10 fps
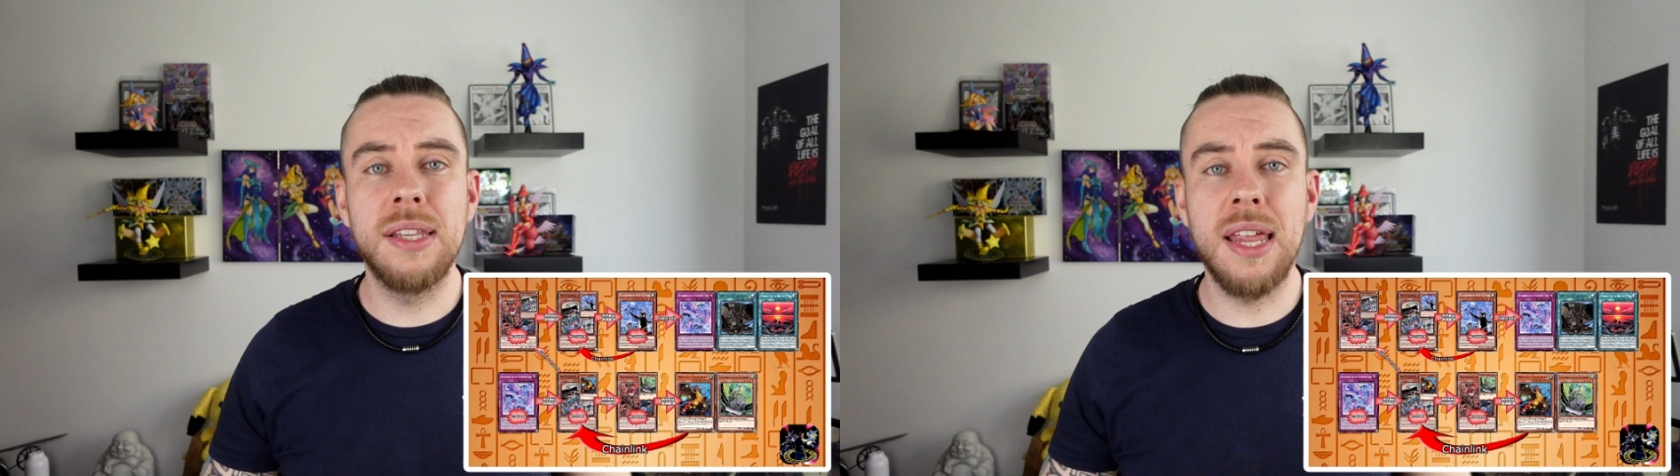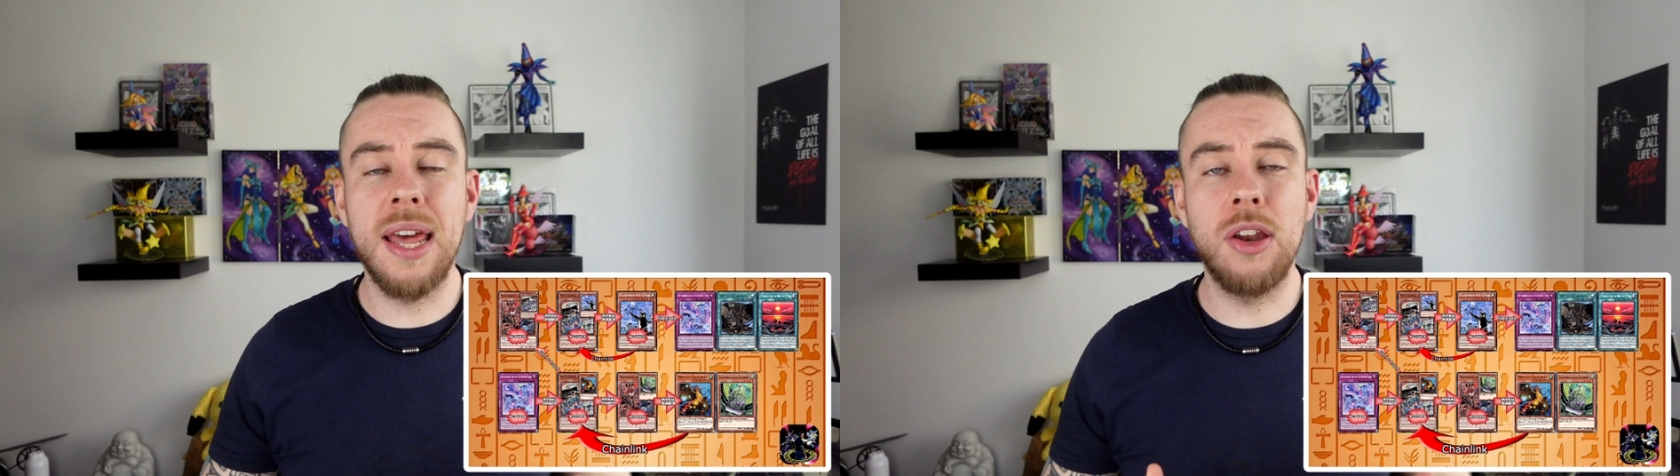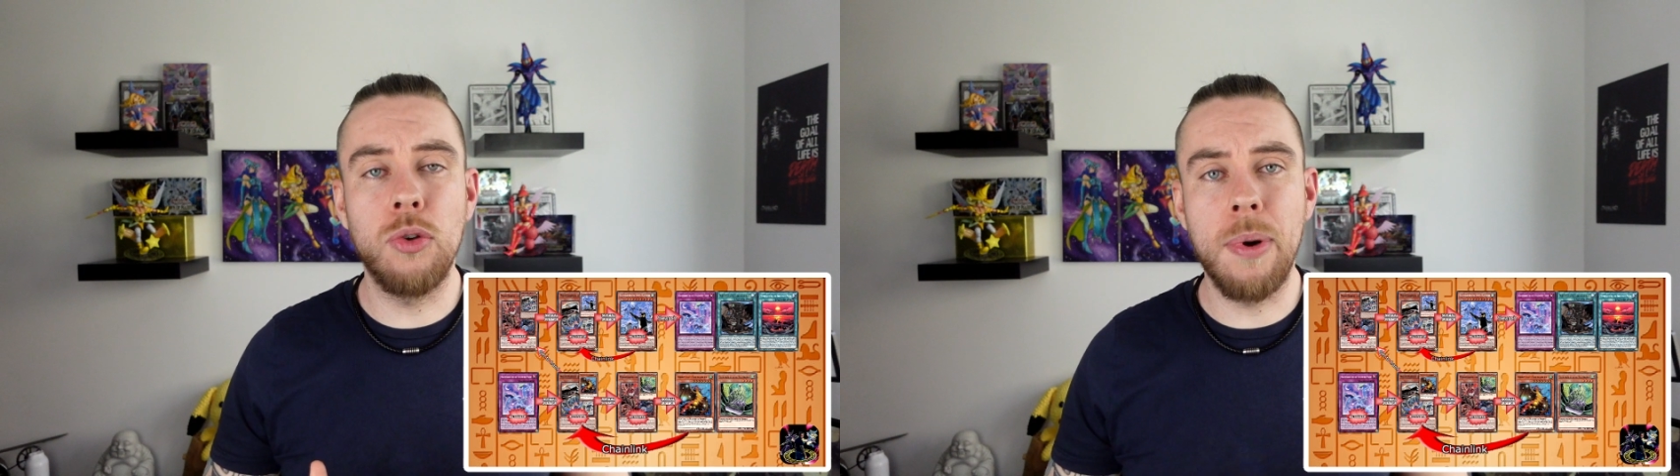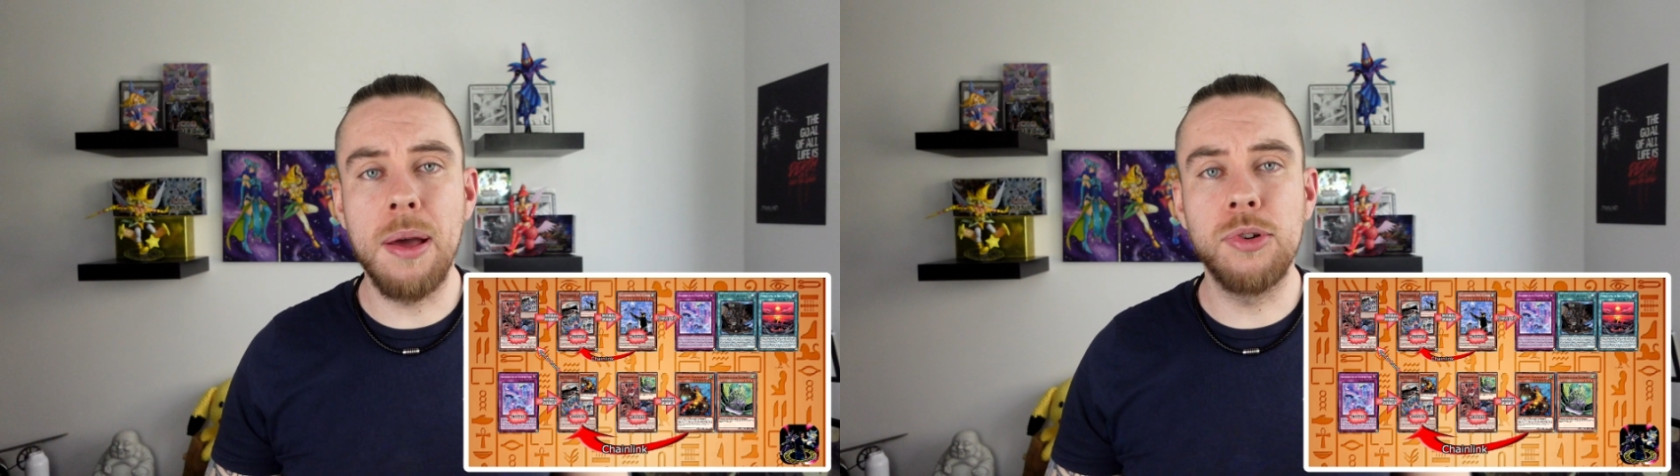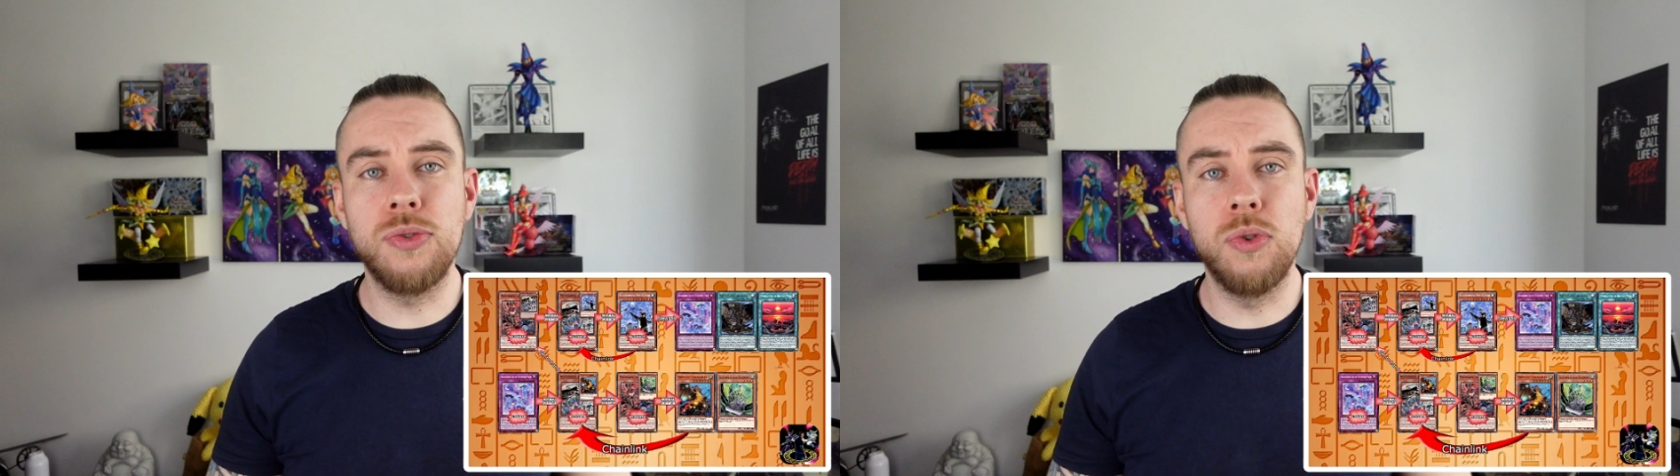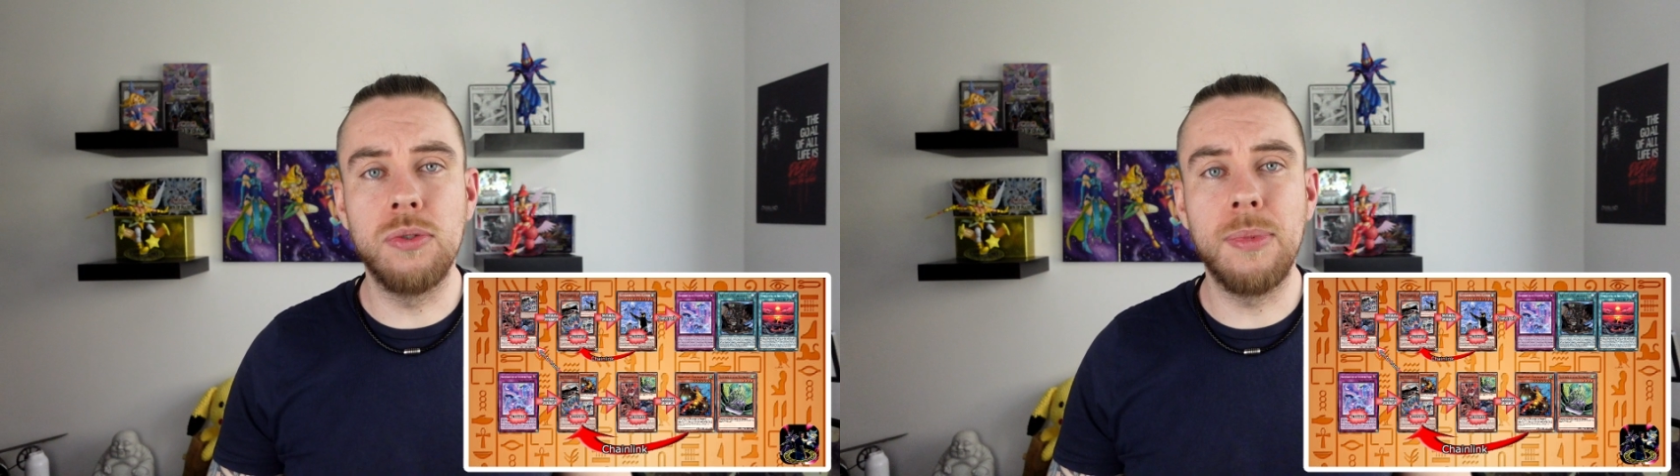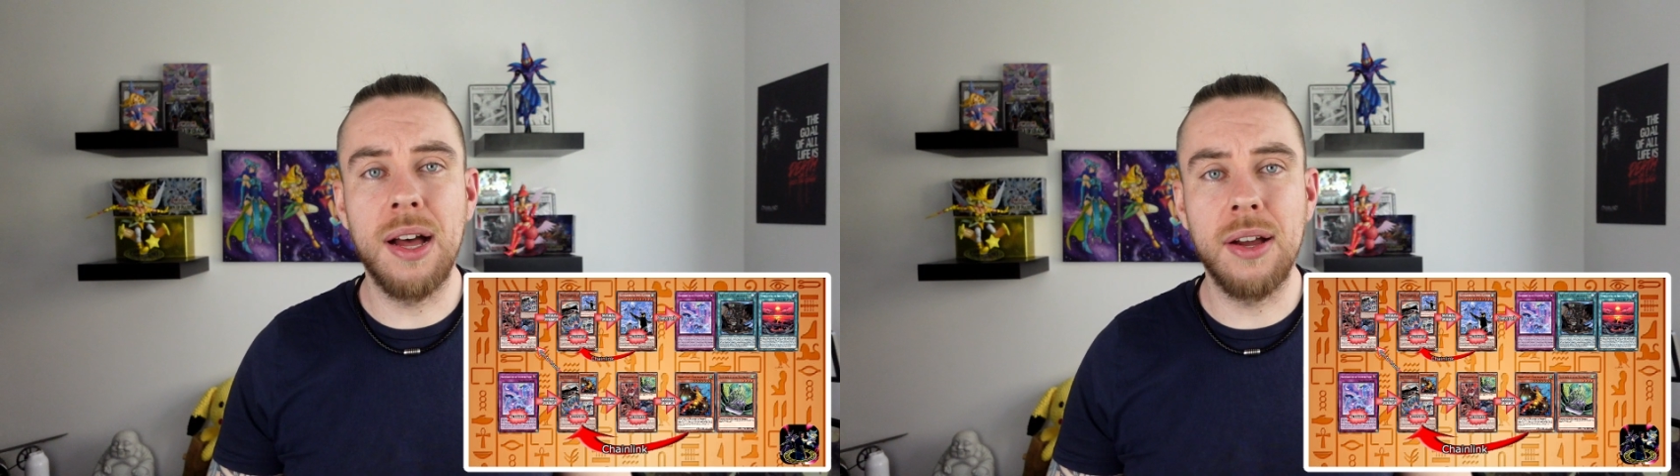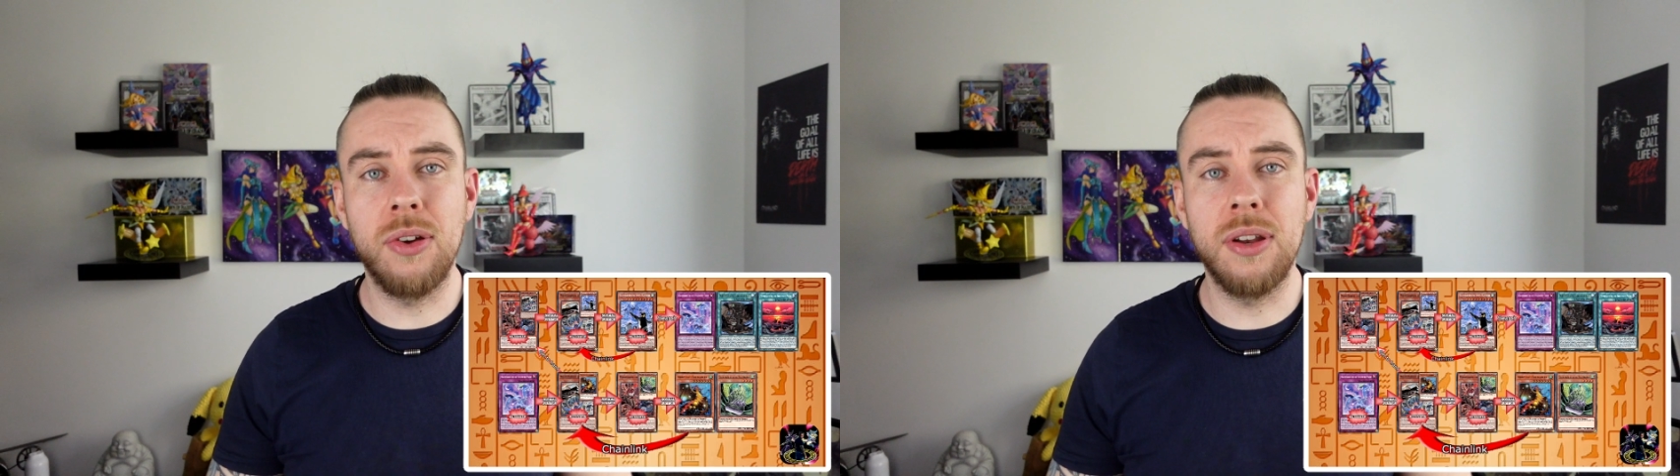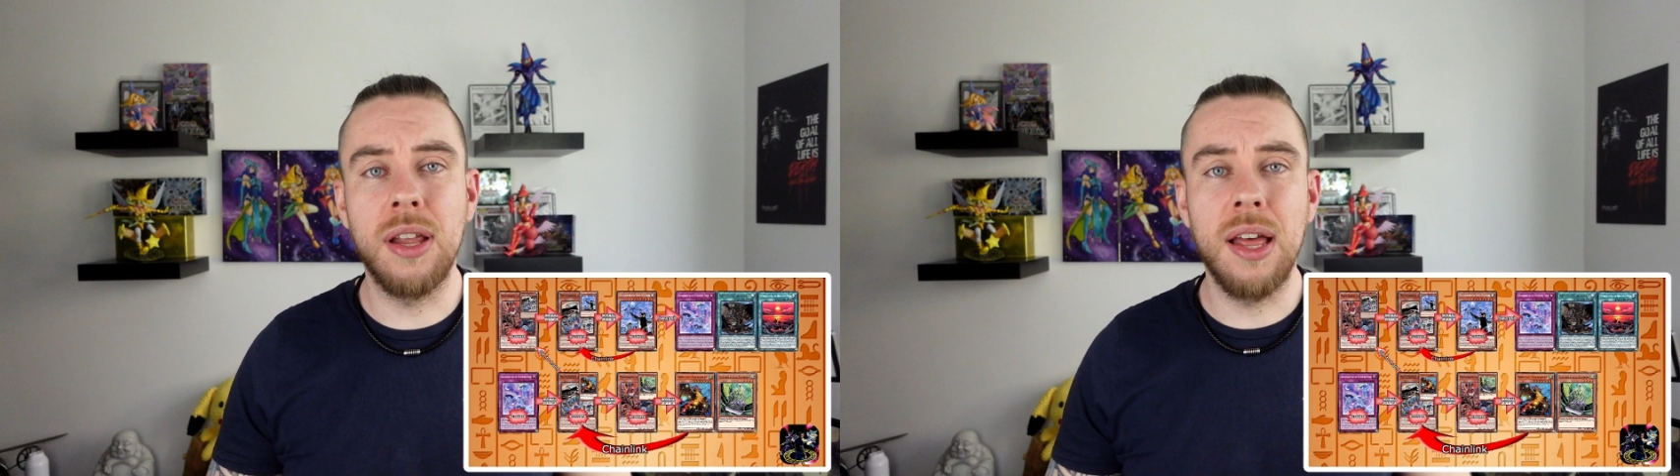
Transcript: dann eine Normalbeschwörung machen können.